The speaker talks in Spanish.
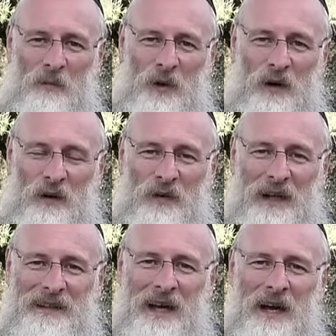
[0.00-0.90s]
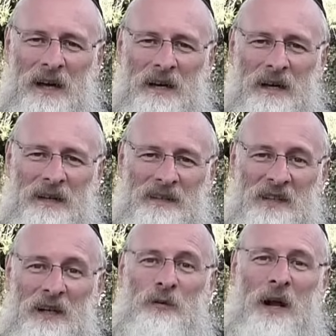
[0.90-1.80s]
pero le falta
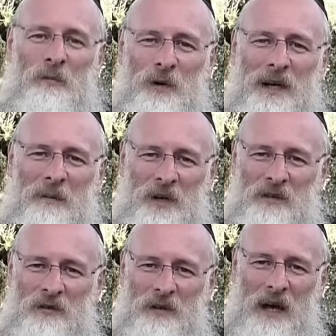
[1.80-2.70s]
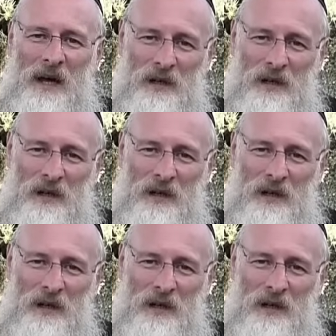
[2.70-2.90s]
ser una buena persona,